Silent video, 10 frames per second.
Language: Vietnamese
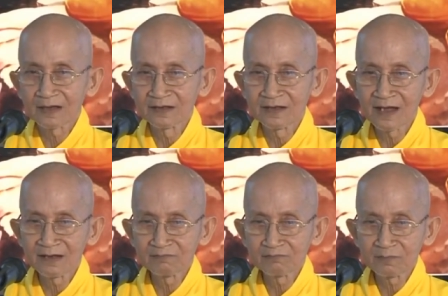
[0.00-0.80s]
thầy
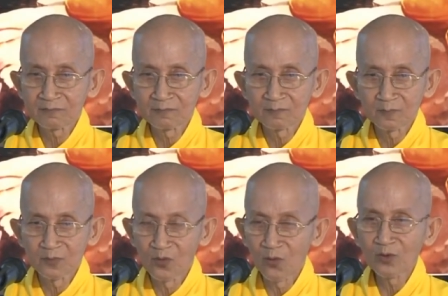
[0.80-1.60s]
đang
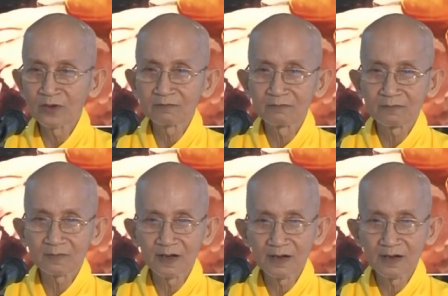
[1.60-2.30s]
nỗ lực